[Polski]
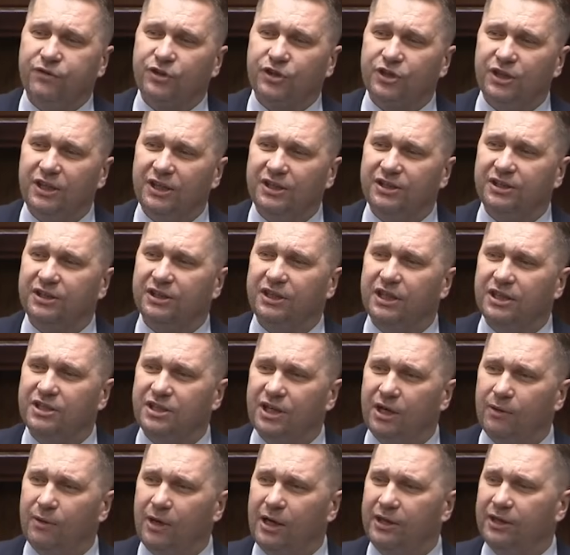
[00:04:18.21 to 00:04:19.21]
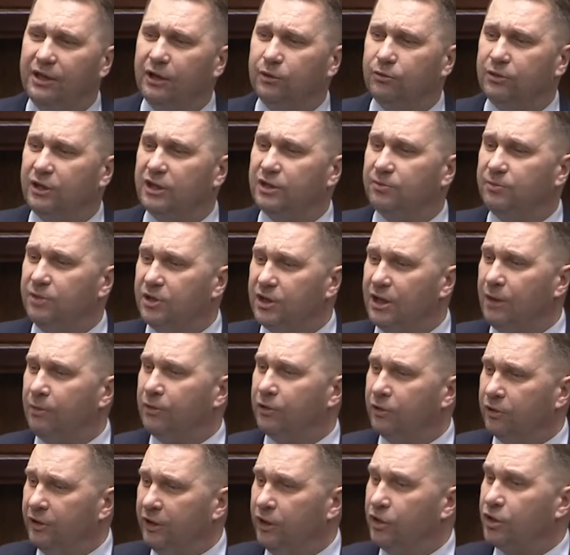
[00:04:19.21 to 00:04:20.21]
wszystkie działania, które
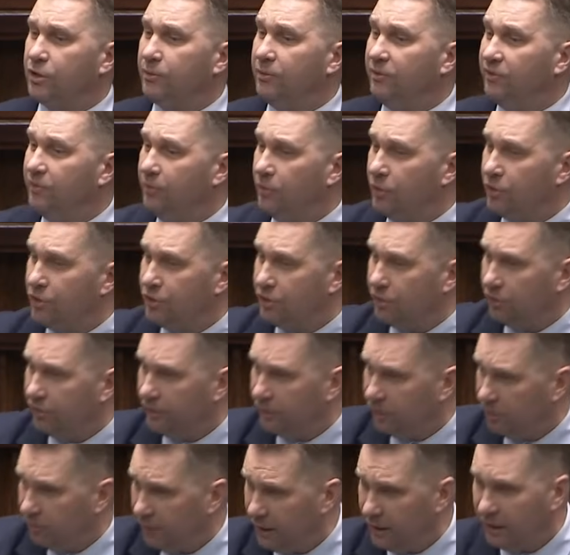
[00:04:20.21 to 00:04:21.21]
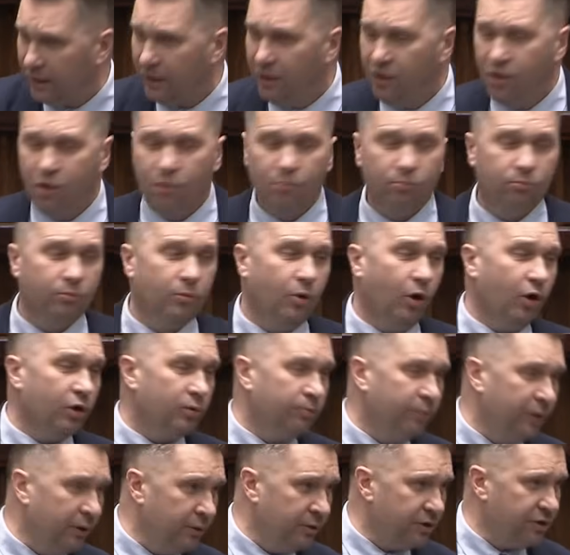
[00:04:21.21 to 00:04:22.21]
zmierzały do tego, żeby wybory 10 maja
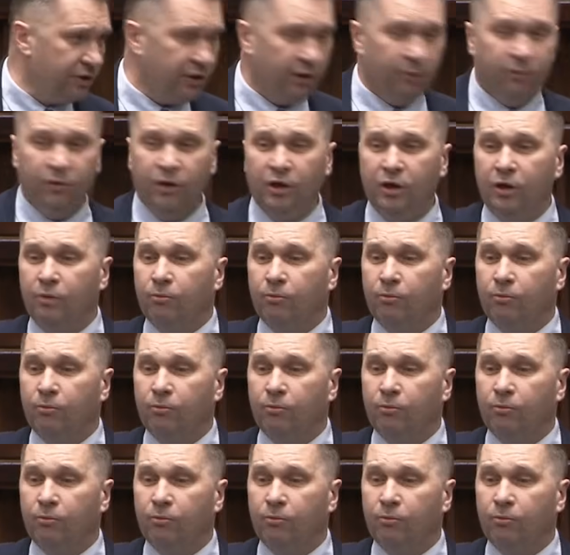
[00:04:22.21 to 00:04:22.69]
odbyły się,